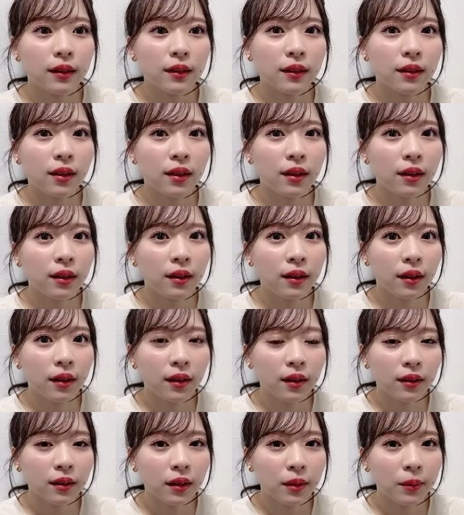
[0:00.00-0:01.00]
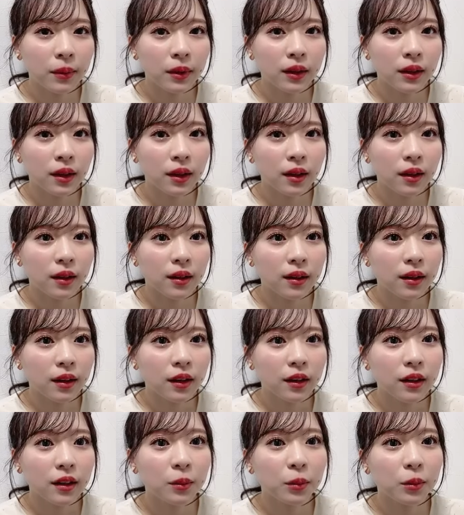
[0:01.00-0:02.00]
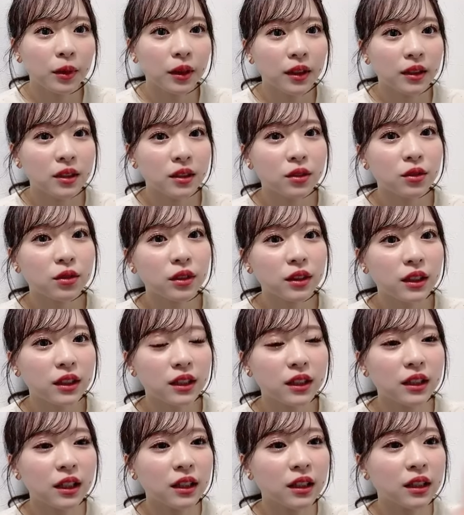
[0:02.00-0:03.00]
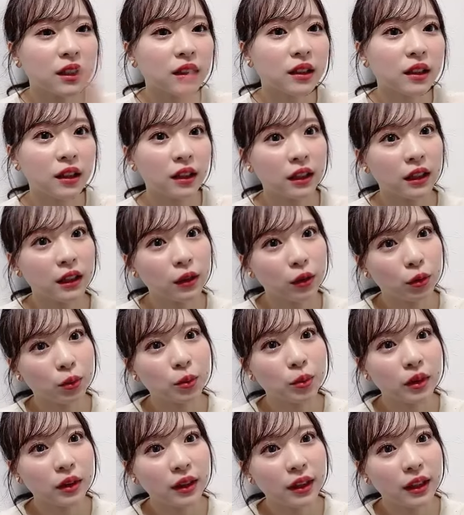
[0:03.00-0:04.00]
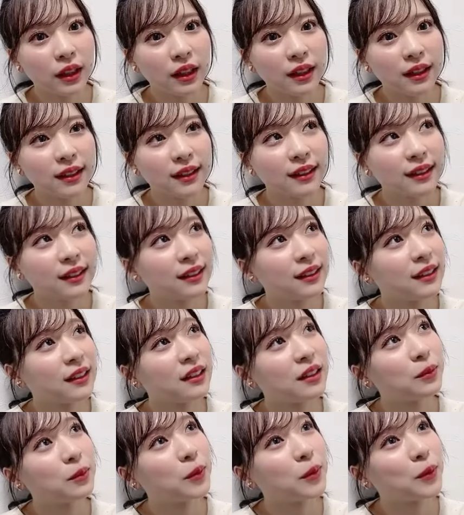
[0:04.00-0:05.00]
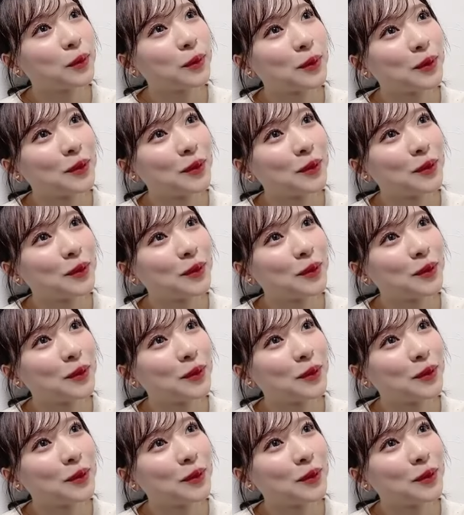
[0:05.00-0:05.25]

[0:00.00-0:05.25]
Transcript: うんで改めてでもなんかすごい1年だったなと思ってもう